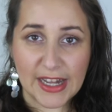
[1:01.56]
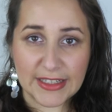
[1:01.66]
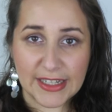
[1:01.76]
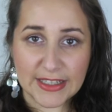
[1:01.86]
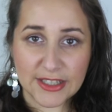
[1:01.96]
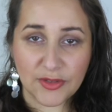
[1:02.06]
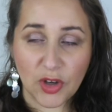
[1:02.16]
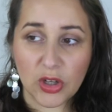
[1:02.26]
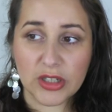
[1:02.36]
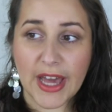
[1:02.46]
eine ganze
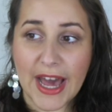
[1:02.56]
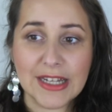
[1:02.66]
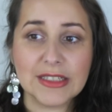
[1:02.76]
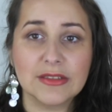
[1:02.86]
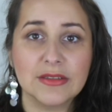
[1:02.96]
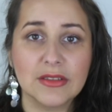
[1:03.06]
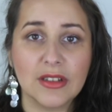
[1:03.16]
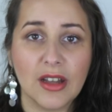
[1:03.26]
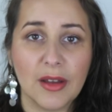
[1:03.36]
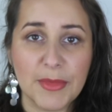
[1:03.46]
Woche gehalten
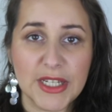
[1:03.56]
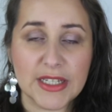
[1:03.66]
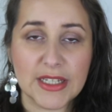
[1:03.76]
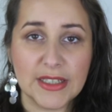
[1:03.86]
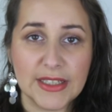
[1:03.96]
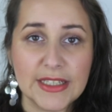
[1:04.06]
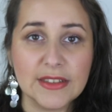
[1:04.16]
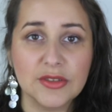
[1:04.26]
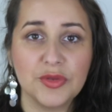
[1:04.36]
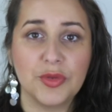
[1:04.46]
äh, mit
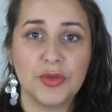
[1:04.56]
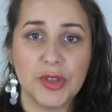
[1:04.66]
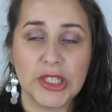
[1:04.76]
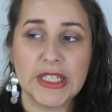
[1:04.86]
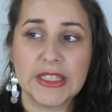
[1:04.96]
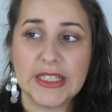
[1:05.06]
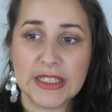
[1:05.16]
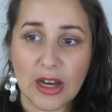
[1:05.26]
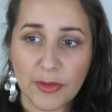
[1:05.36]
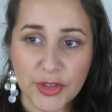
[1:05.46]
Liegen und wirklich
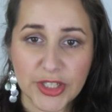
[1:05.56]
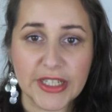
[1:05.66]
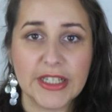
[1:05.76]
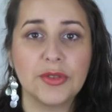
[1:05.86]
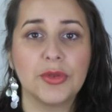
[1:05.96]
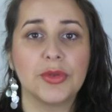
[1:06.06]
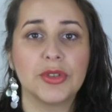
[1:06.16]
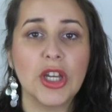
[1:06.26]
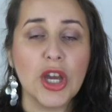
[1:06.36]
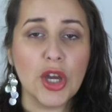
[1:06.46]
nicht aufstehen
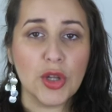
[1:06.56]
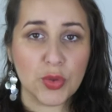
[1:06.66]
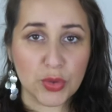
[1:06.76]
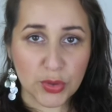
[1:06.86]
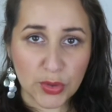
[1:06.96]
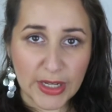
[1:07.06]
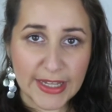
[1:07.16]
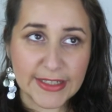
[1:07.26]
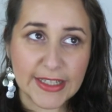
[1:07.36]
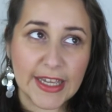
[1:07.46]
und nur zur
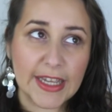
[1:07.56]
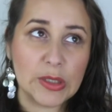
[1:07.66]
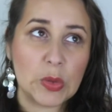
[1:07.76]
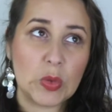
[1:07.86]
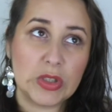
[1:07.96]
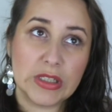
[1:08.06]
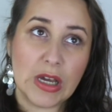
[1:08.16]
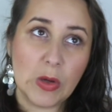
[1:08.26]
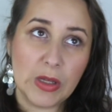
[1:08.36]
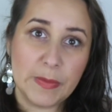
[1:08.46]
Toilette gehen und
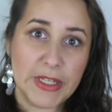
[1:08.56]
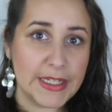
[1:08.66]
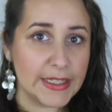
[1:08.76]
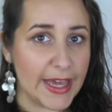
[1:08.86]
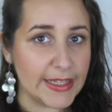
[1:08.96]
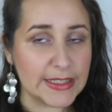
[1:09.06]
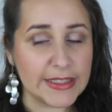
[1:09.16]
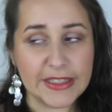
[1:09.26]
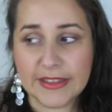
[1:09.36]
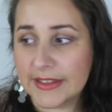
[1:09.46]
auch im Liegen essen,
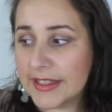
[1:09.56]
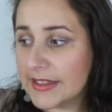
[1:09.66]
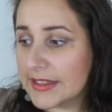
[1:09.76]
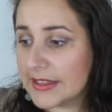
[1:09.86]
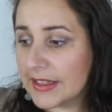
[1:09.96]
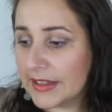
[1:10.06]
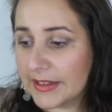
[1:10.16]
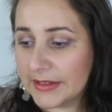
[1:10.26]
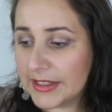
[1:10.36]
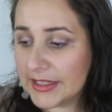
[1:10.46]
liegen, sitz, äh,
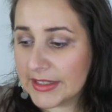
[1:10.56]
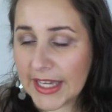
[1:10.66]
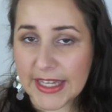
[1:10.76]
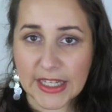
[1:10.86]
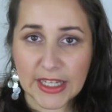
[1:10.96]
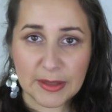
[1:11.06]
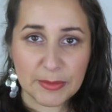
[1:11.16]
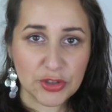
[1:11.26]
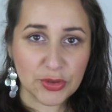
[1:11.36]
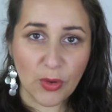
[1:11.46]
liegen trinken
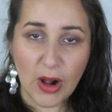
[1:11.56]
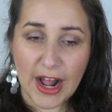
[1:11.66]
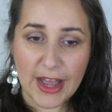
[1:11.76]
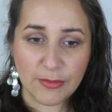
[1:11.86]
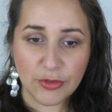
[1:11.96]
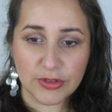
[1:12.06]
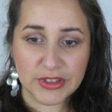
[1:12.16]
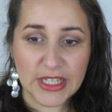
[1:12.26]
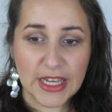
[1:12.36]
mit Strohhalm und